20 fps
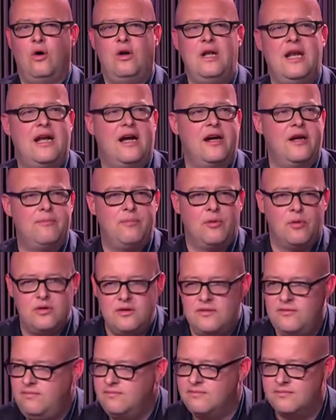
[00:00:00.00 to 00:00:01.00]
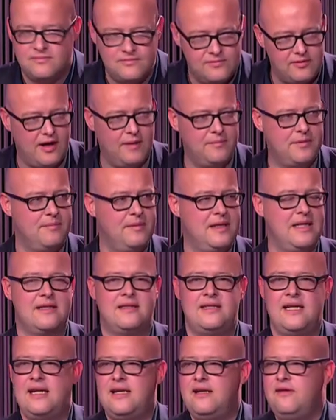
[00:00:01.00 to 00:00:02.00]
Online-Angeboten, vor allem den
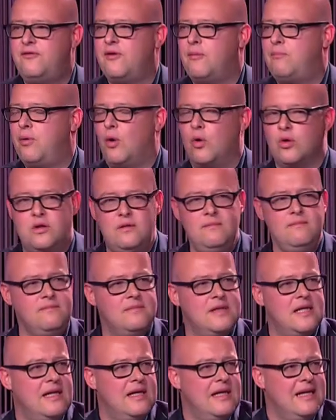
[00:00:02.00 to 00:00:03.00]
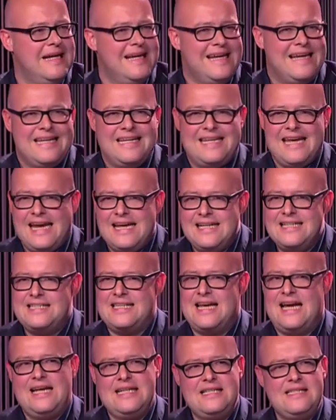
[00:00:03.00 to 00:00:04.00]
Mediatheken, verboten,
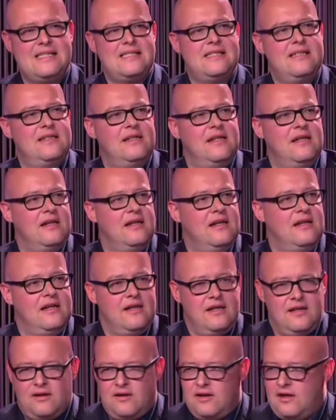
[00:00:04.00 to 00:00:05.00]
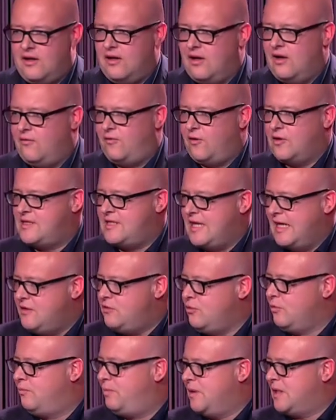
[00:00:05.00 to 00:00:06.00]
jenseits von
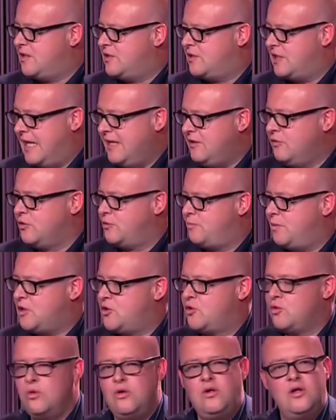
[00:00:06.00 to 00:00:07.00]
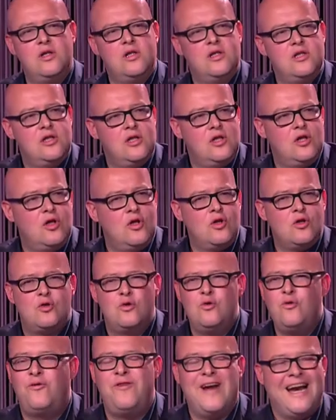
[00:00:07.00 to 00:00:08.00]
Sendung, Sendungsbezug
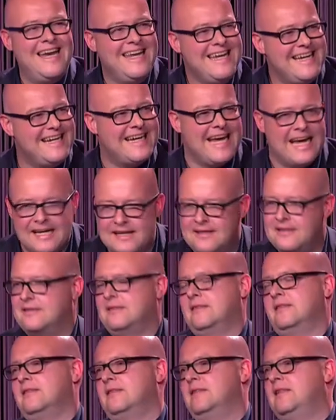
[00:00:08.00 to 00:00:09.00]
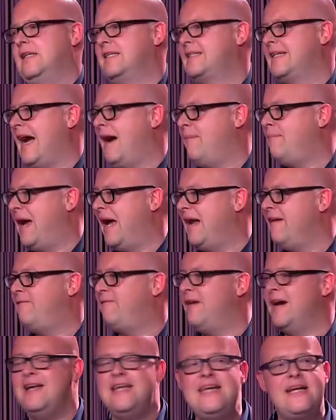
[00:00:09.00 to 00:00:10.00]
zu verlinken. Es gab ein
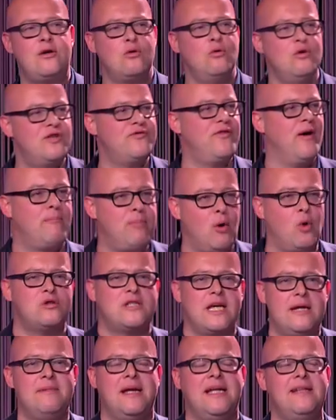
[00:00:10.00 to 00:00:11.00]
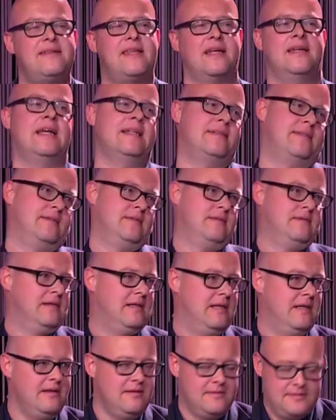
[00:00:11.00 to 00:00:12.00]
Verlinkungsverbot im Internet.
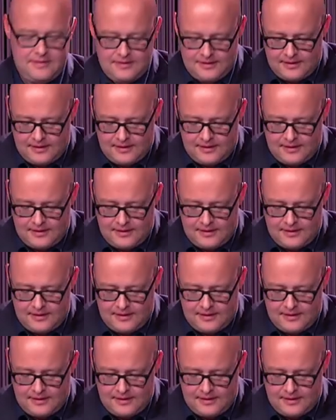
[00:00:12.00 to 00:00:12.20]
Ja.